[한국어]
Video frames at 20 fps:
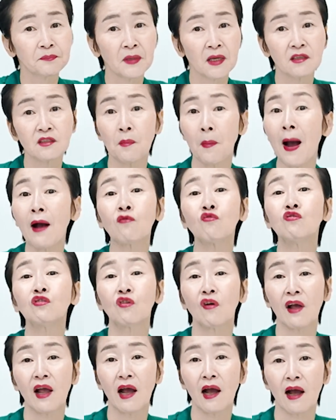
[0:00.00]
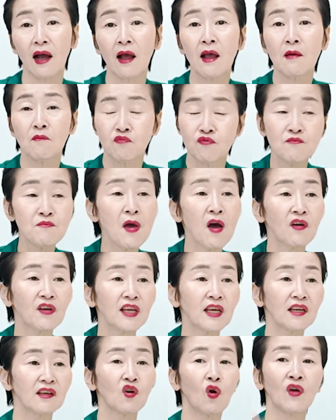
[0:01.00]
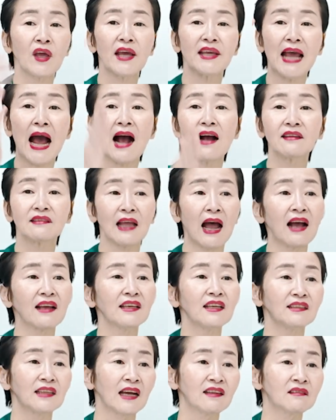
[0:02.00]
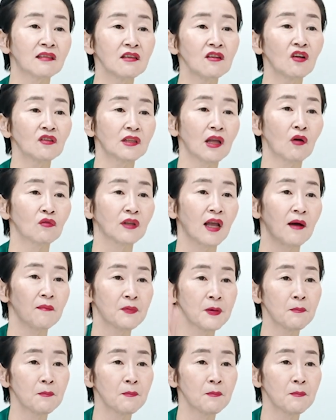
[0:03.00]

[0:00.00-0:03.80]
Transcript: 그래서 바꿀 거야. 분명히 이렇게 양당이 다 틀렸다고 내가